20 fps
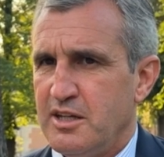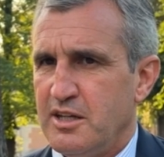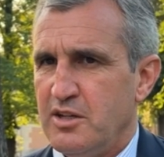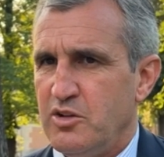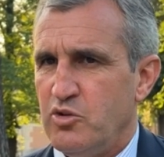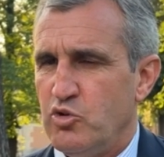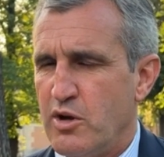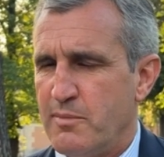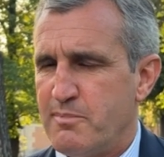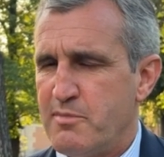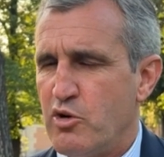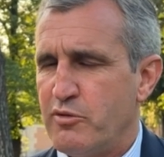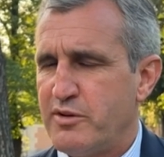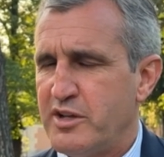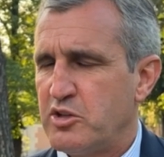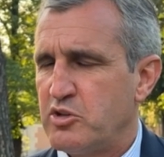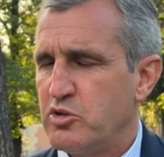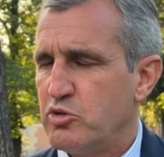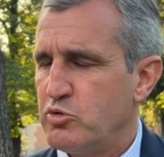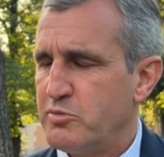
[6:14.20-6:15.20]
noi abbiamo
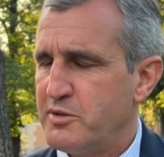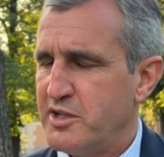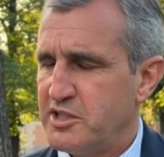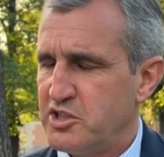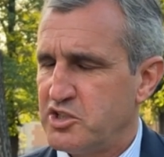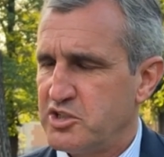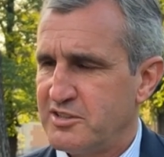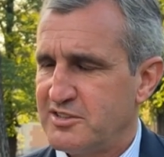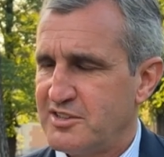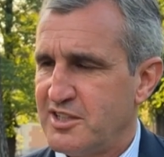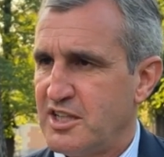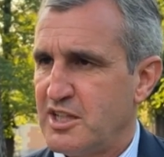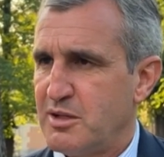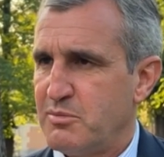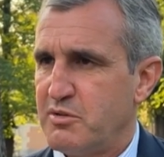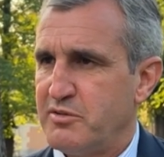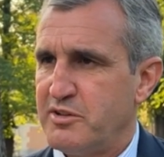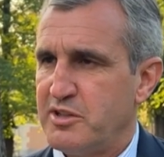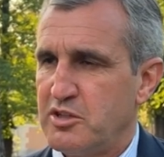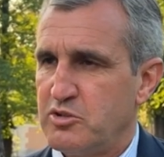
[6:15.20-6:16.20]
vinto il 2017,
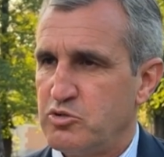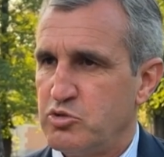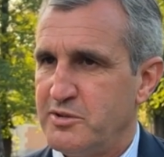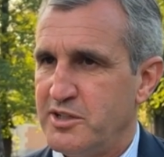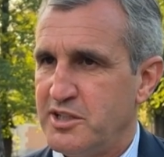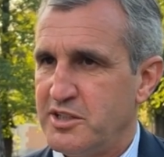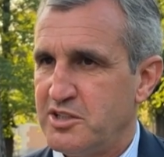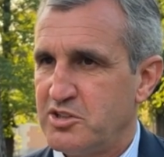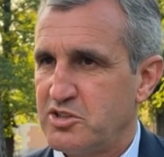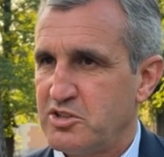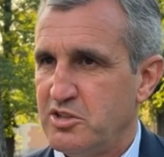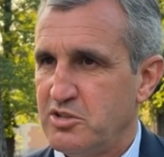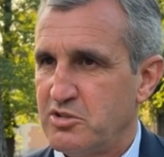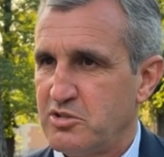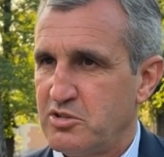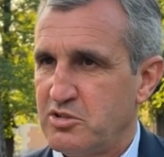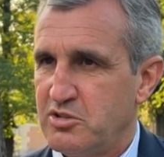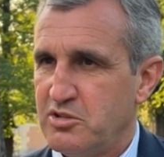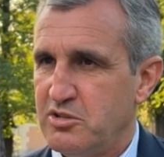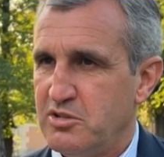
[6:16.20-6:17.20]
abbiamo vinto il
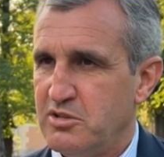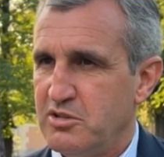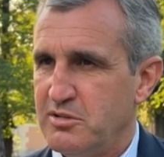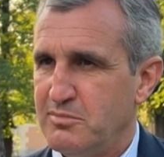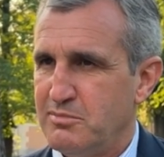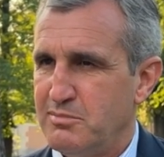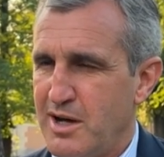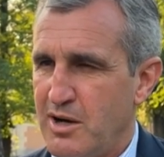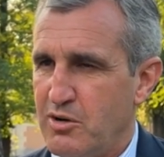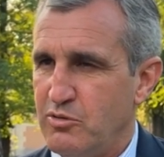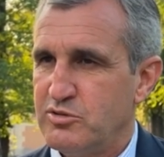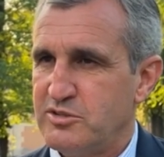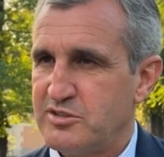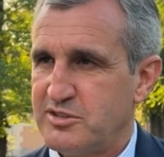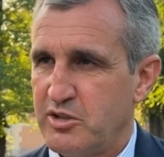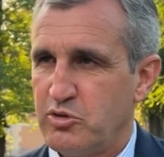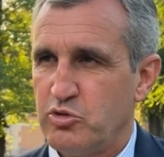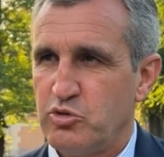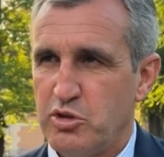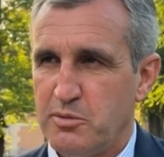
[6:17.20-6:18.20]
2018, ma un
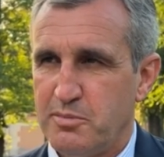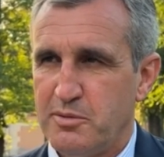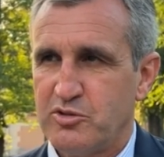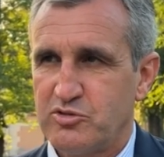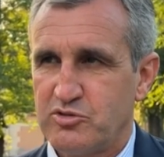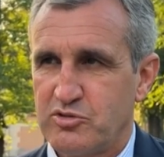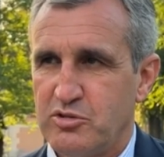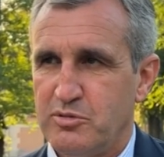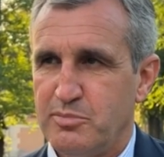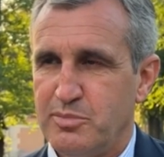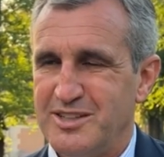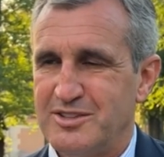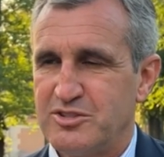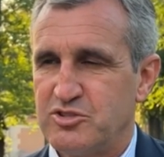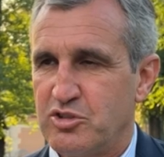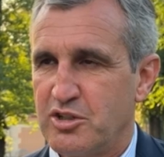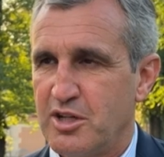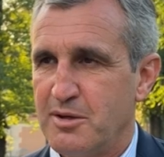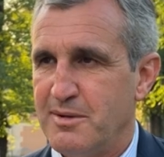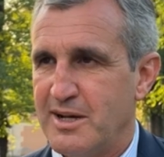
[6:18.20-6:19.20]
secondo posto
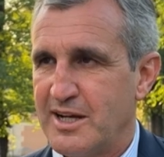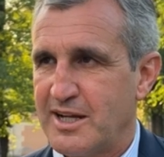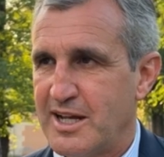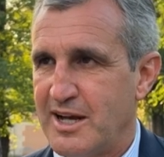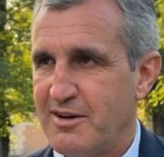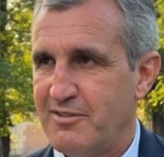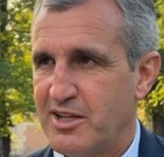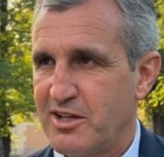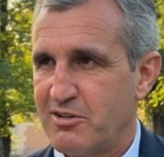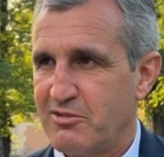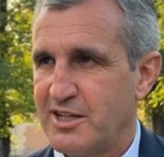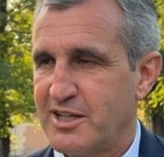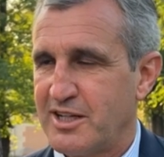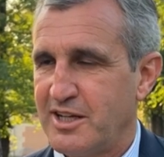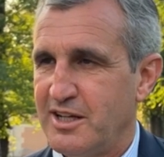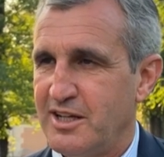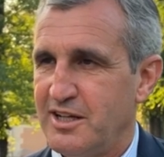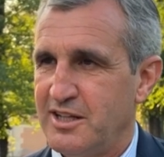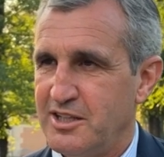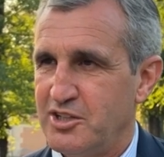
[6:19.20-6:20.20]
penso che mancava da
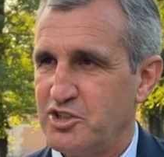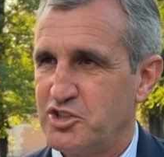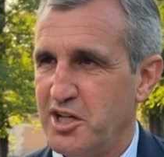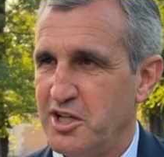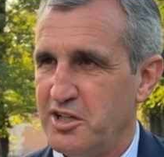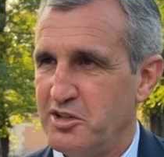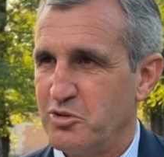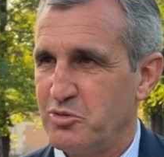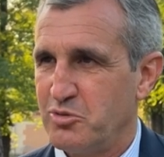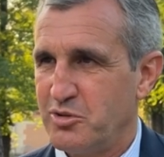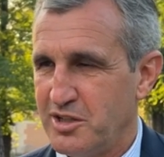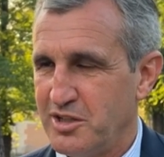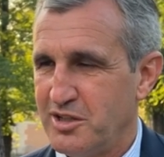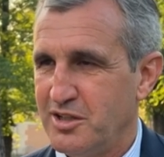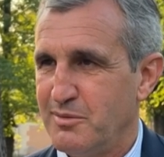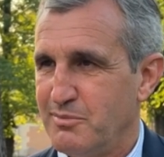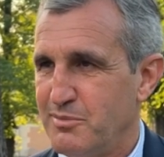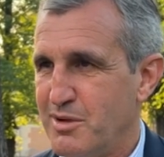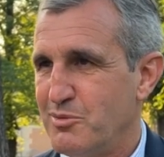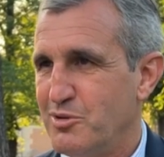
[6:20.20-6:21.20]
qualche decennio, quindi
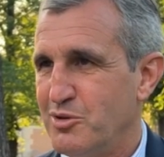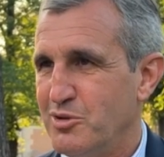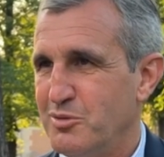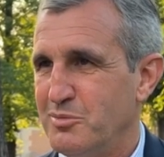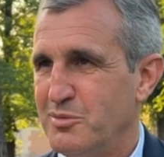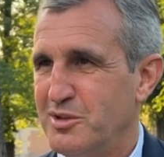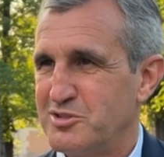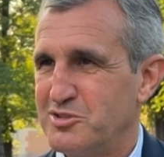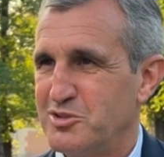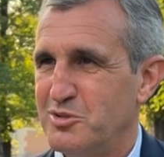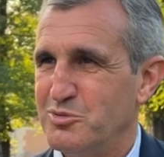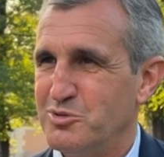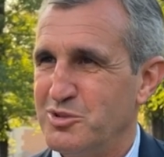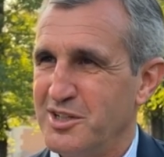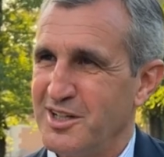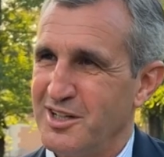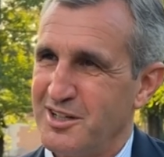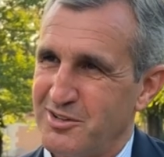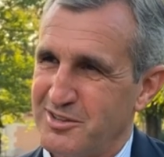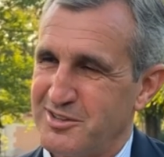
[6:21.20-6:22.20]
abbiamo messo
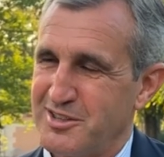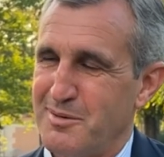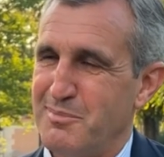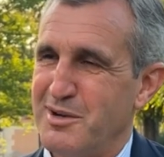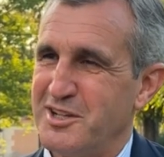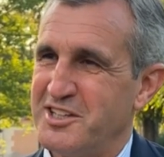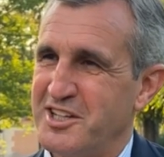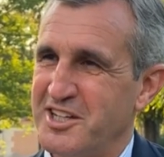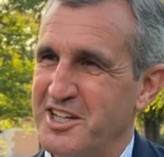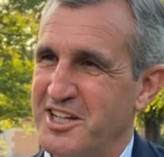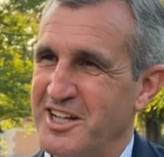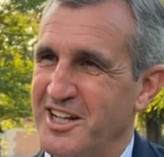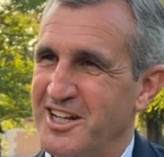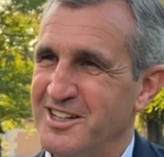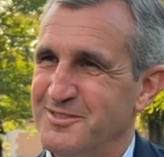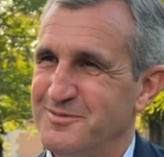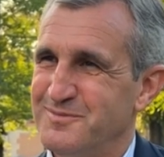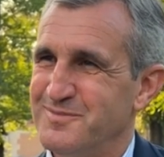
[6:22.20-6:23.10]
pure questa bandierina.